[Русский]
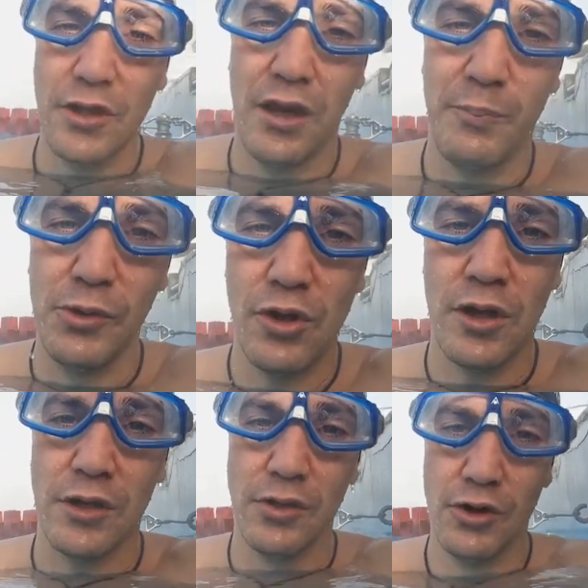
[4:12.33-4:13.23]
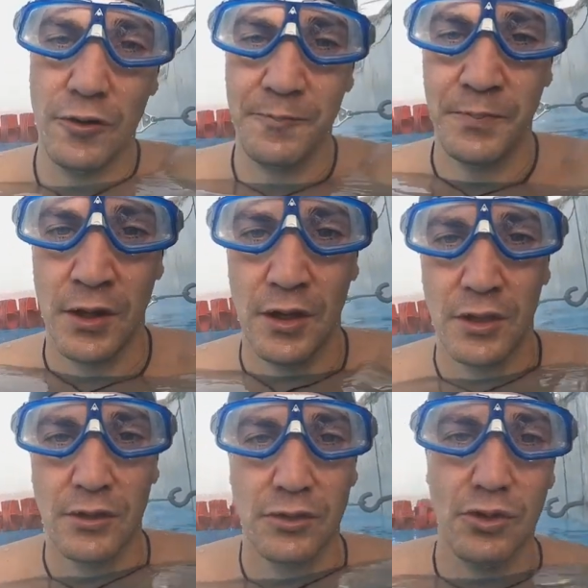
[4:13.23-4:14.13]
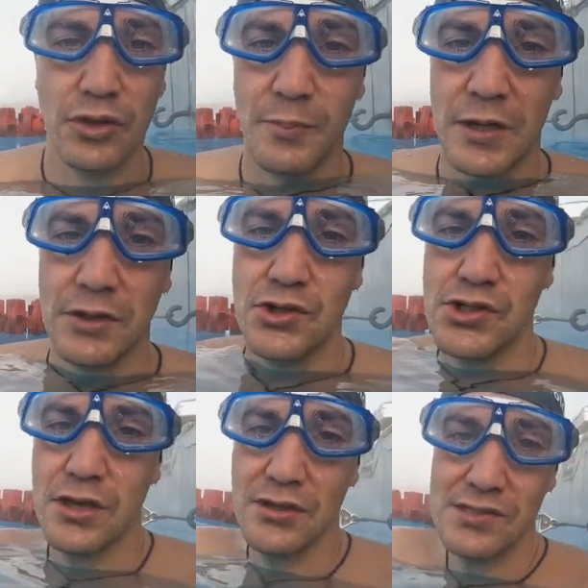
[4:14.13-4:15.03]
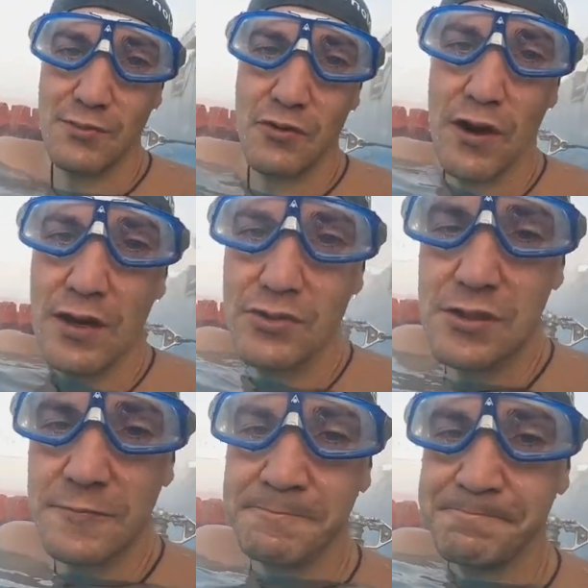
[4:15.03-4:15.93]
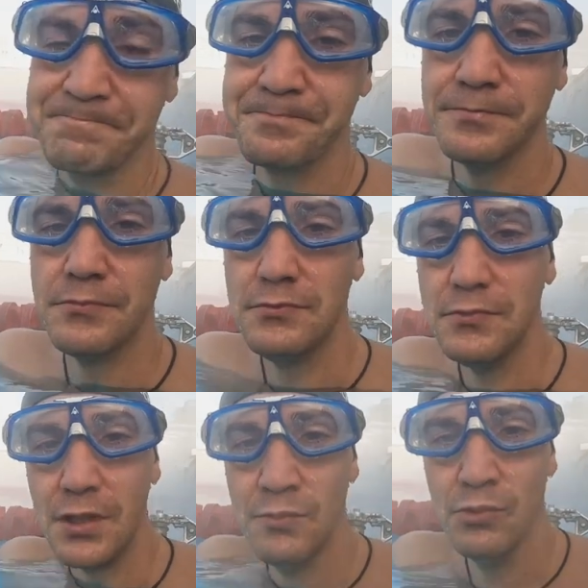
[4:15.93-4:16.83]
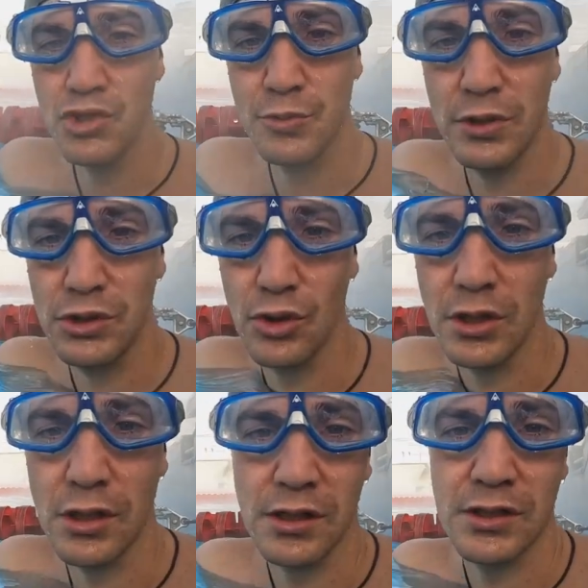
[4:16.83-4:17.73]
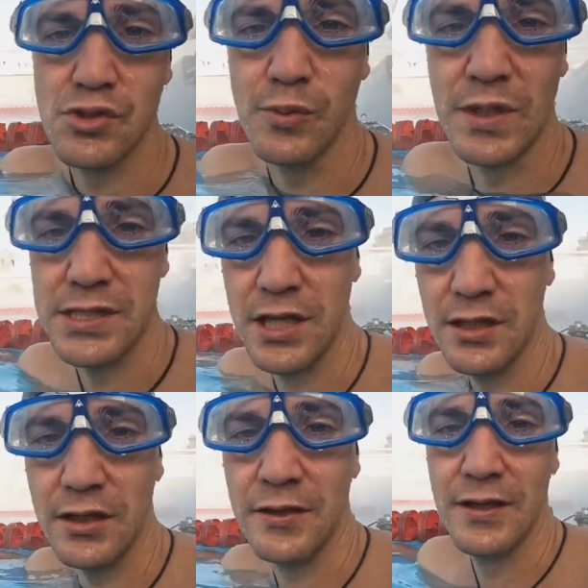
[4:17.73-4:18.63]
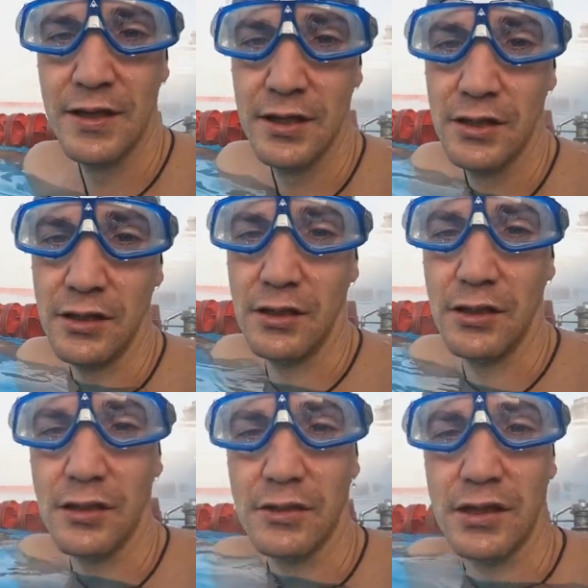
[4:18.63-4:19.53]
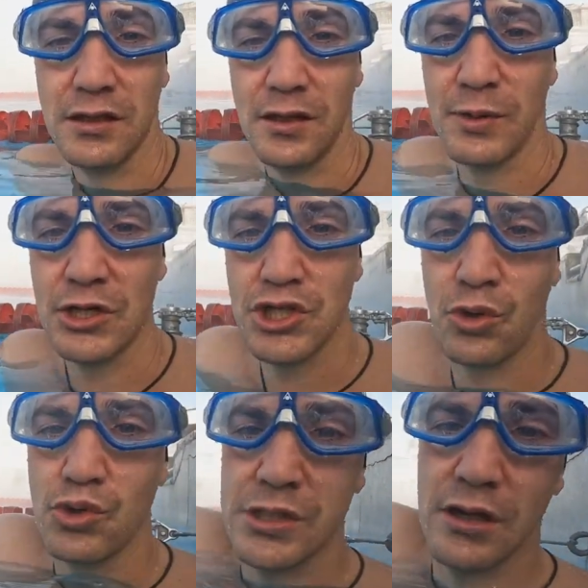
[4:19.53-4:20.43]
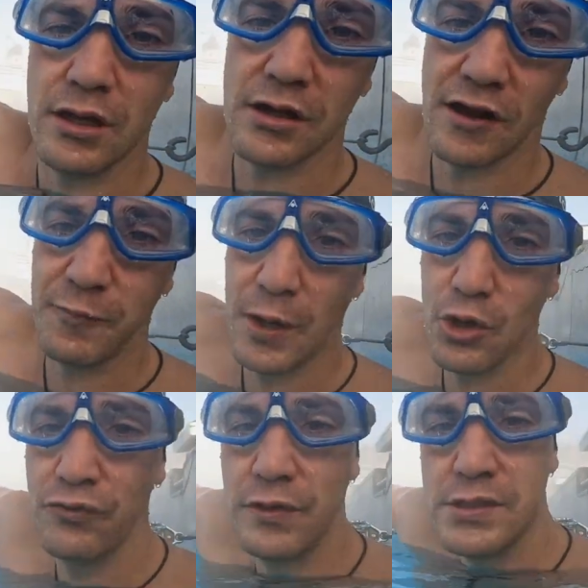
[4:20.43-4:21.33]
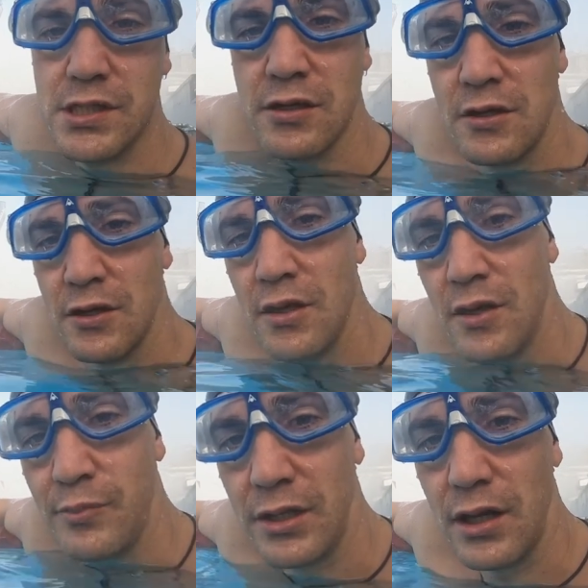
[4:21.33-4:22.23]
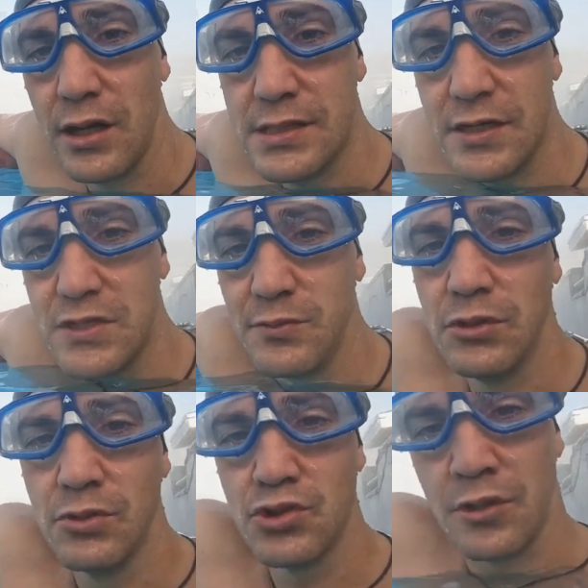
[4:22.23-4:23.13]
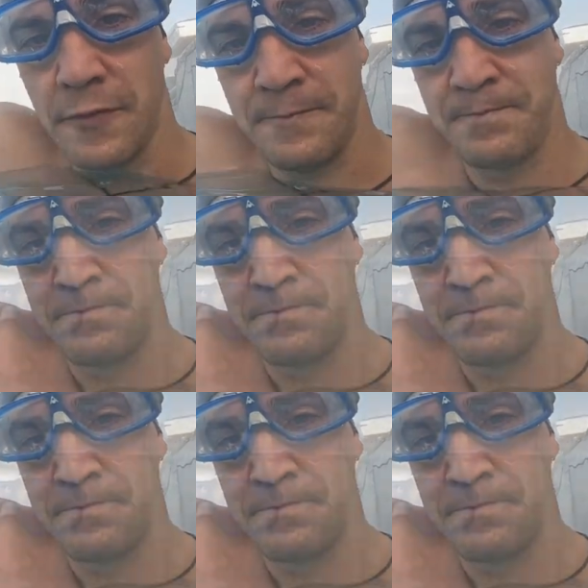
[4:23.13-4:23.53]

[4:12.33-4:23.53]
это или плохо, но ноги практически не забиваются. Может быть, только к концу бассейна. И таких больших усилий, как пару финси, прилагать совсем не нужно.